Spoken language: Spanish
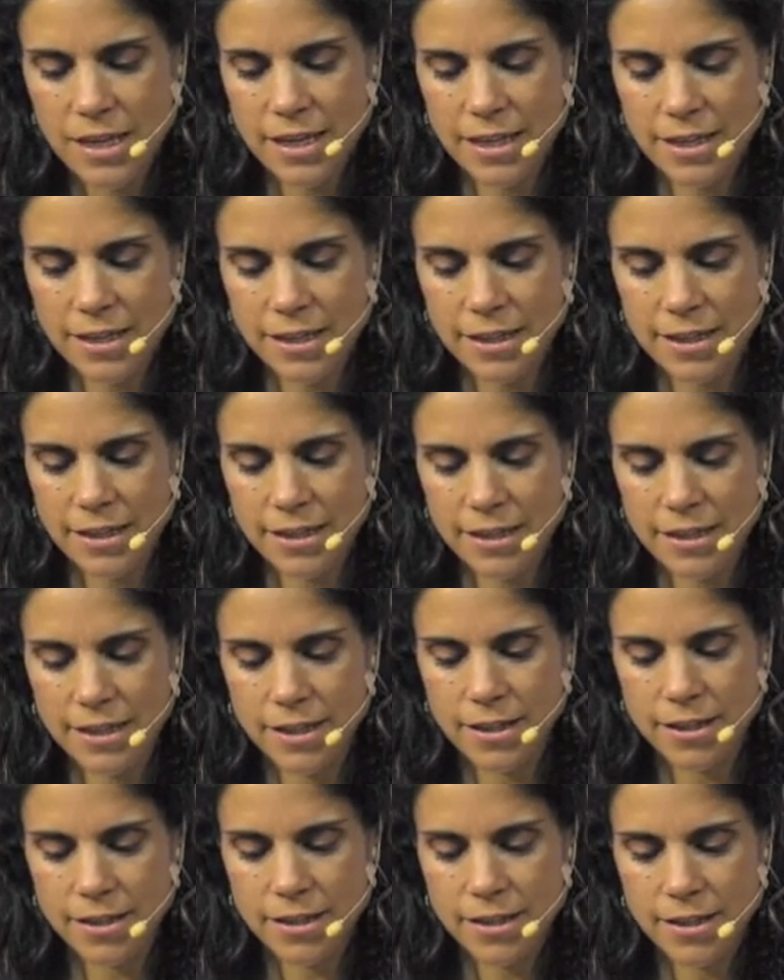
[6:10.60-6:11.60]

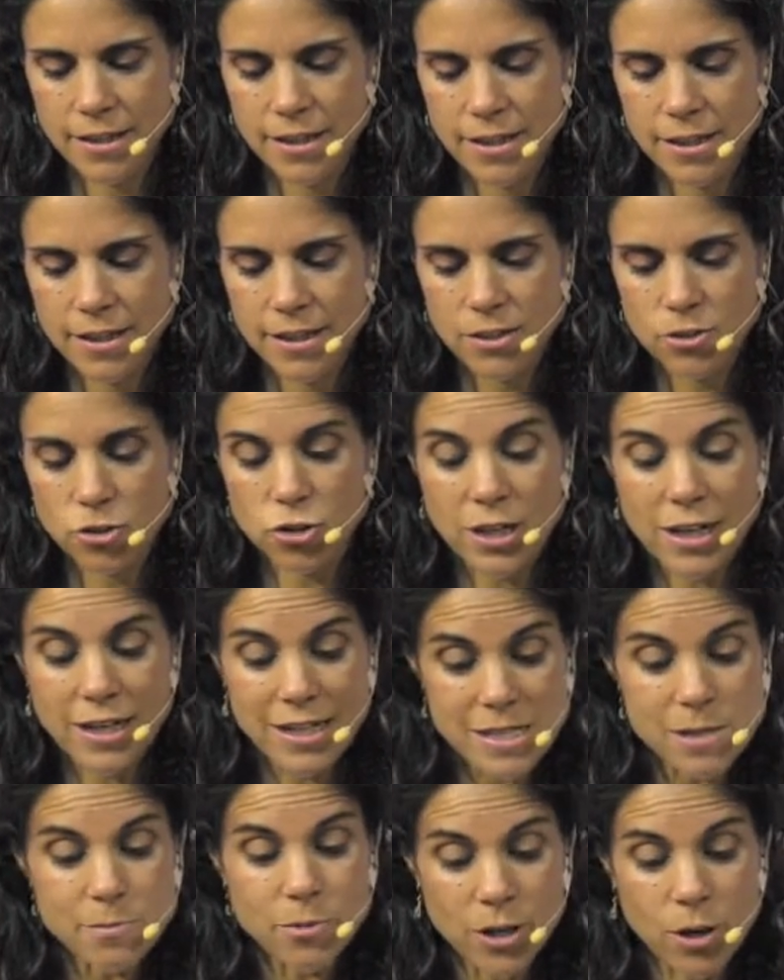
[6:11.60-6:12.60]
Eh, total,
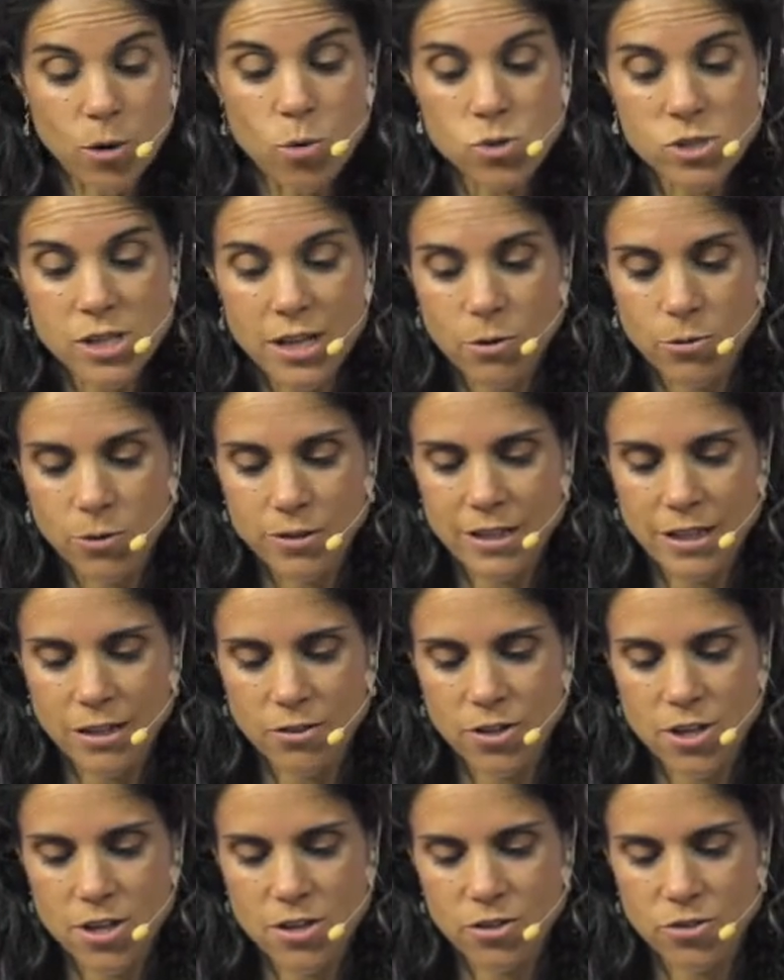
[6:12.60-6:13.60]
que se pone a ajustar cuenta
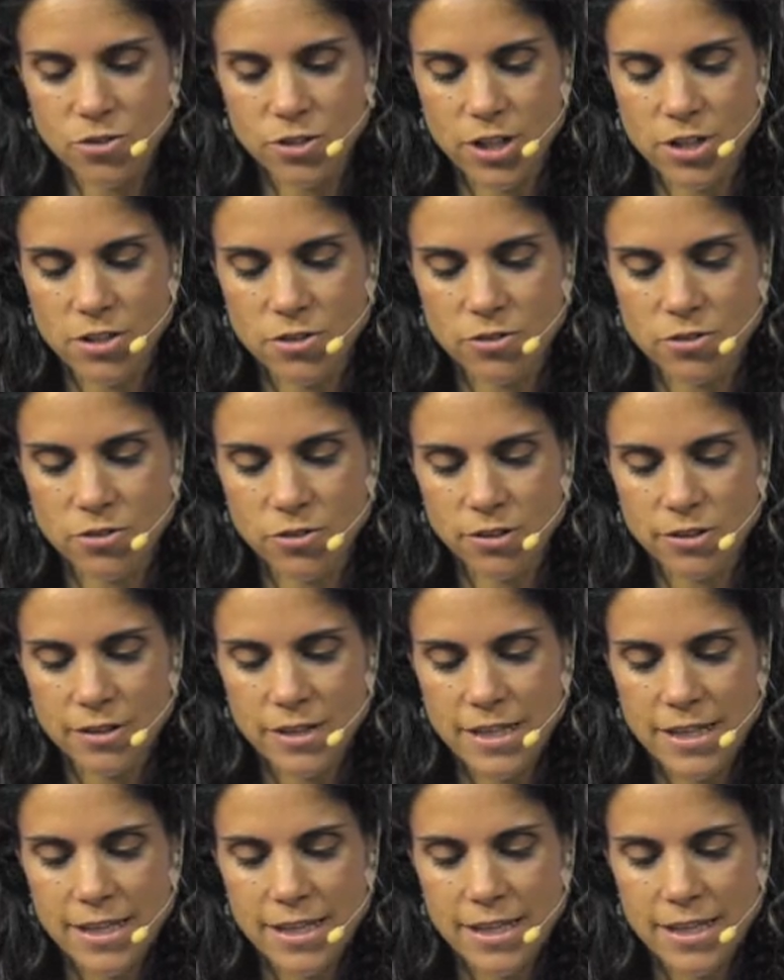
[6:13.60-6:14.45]
con, ellos, ¿no?